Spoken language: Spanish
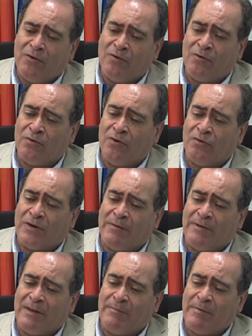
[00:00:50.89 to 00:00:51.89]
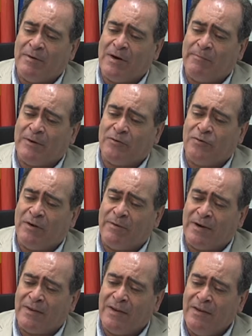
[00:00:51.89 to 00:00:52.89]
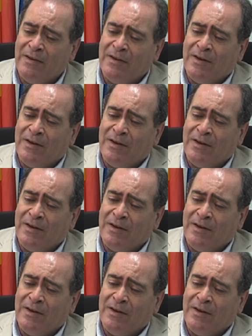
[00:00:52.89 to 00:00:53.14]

nos lo tramita primero la patrulla verde,